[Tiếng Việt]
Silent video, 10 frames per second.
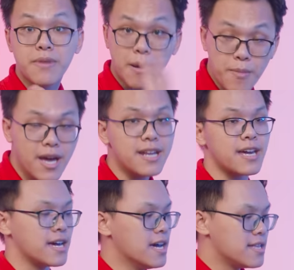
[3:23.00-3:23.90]
5950x
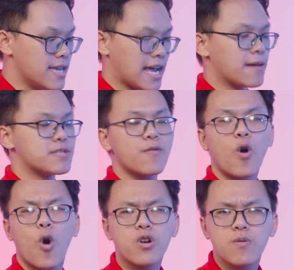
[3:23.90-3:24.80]
này thì anh em sẽ
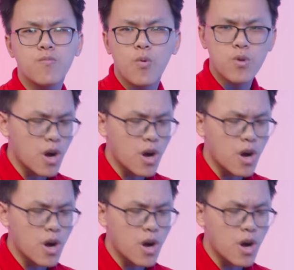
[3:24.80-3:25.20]
có được một